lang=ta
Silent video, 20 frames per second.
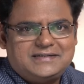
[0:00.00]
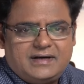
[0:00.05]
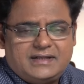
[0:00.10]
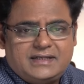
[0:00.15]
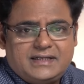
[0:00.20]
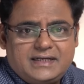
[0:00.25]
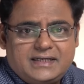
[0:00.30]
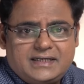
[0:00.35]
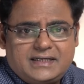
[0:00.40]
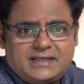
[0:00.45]

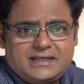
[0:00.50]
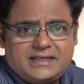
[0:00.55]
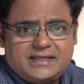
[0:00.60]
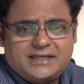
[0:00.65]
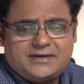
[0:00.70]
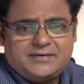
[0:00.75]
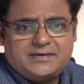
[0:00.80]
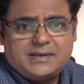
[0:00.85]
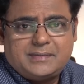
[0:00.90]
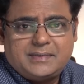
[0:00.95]
அந்த
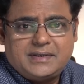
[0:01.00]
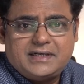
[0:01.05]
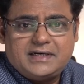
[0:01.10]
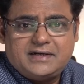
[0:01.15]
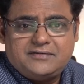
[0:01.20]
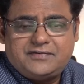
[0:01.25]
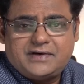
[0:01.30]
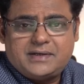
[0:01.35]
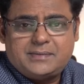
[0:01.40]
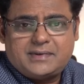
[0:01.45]
இன்டெகிரிட்டி அவங்க எப்படி
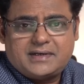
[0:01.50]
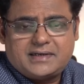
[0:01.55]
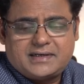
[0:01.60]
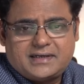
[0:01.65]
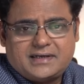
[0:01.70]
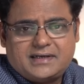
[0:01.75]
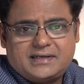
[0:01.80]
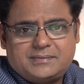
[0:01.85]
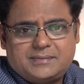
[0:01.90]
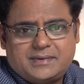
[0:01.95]
டிஃபைன்
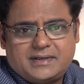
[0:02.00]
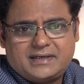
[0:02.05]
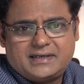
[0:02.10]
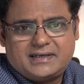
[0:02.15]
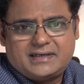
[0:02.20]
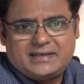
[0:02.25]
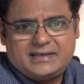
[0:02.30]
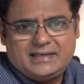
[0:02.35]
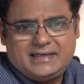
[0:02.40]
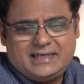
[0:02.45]
பண்ணுறாங்கன்னு
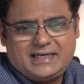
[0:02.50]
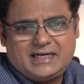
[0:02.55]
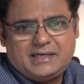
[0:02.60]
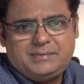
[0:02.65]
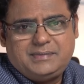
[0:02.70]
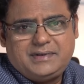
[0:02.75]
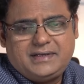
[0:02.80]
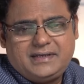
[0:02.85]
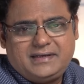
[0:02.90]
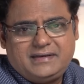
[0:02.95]
பாருங்கள் இட்
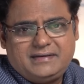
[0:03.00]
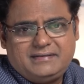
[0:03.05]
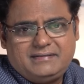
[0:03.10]
வில் பி